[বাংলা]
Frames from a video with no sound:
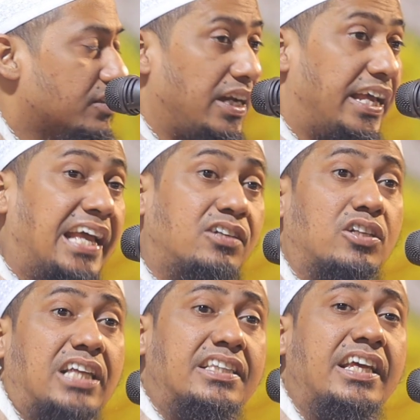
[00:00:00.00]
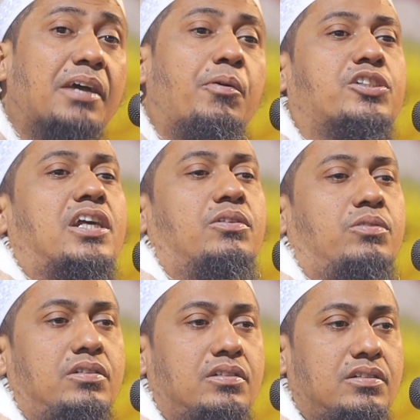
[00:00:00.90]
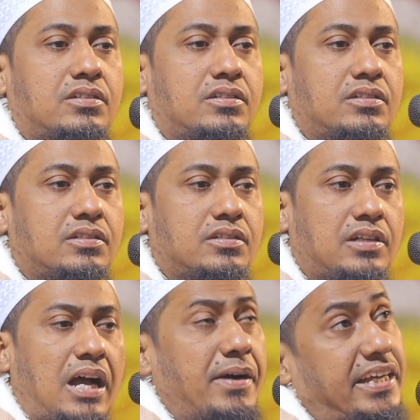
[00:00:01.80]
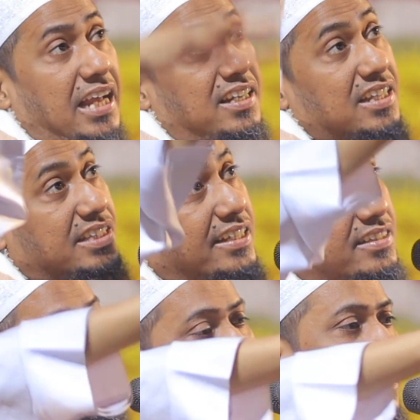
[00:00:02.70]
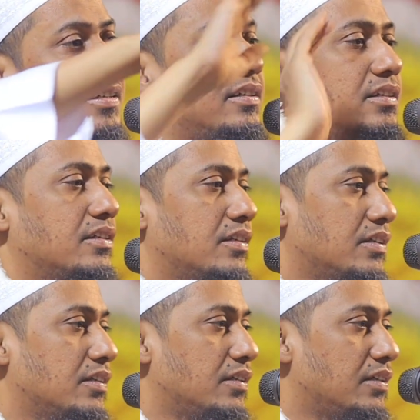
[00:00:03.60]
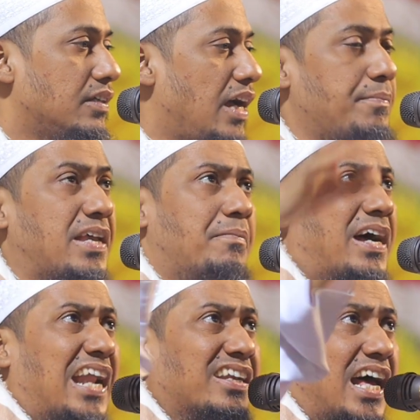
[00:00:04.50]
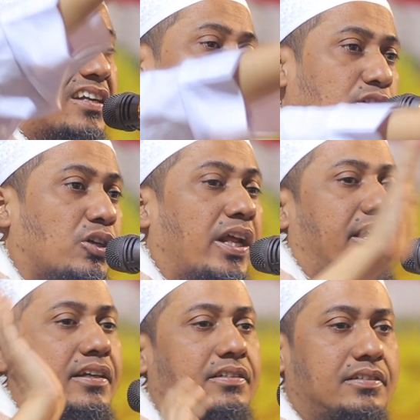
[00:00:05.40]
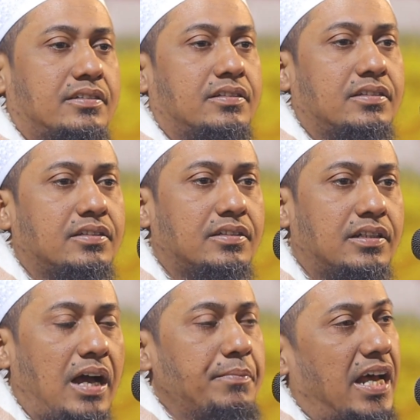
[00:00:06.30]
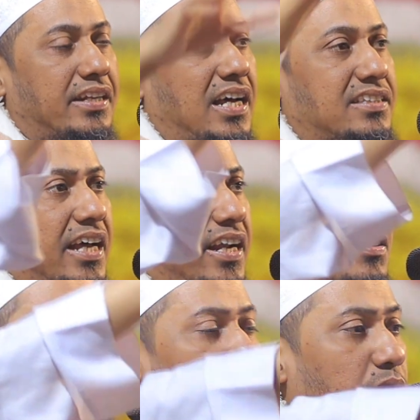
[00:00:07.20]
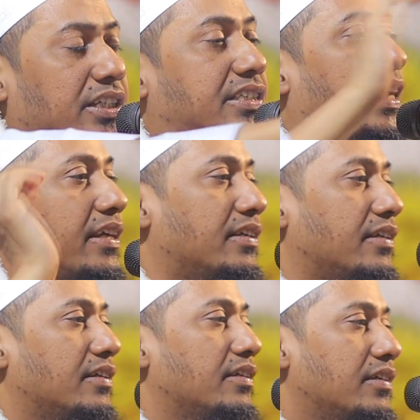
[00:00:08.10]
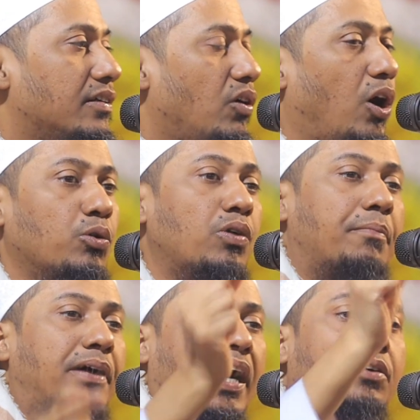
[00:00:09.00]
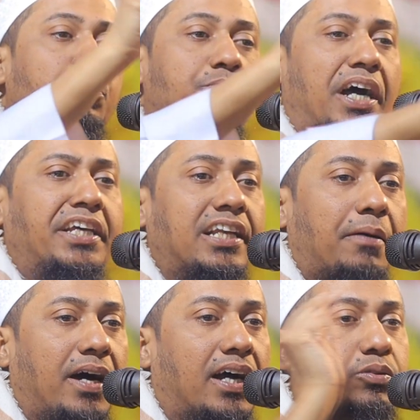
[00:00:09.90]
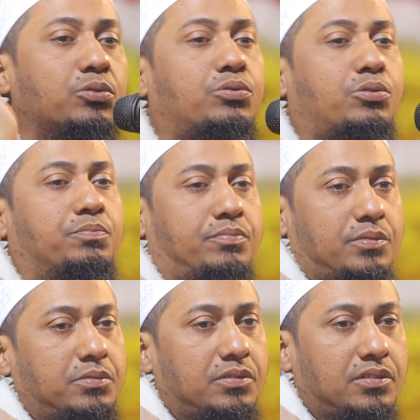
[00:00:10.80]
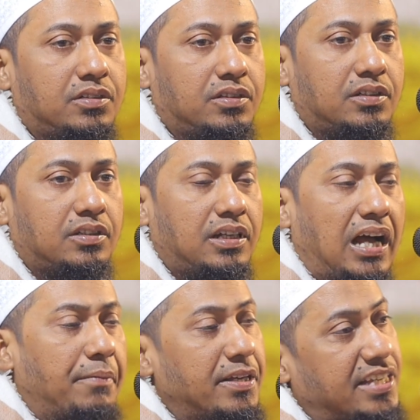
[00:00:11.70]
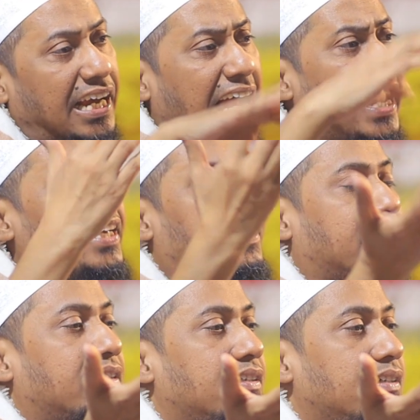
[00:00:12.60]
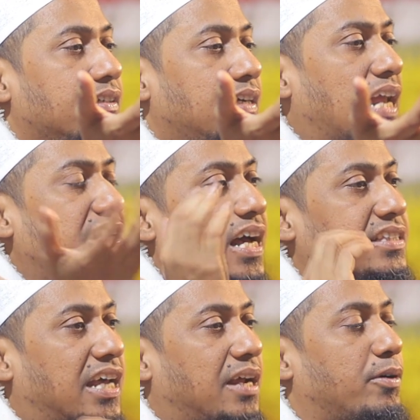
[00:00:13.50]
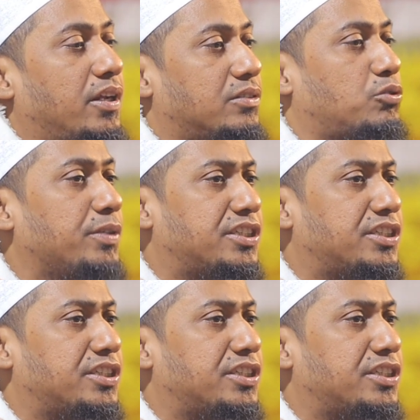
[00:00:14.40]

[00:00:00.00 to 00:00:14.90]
তাহলে এই কথা দিলে বসানো আমাকে আল্লাহ দেখতেছে আমি আমার আল্লাহর নজরে আমি আল্লাহ তালার চাহনিতে অহুয়া মা আকুম এইনা মা কুন্তুম আমি যেখানেই আল্লাহ তালা বলেন তুমি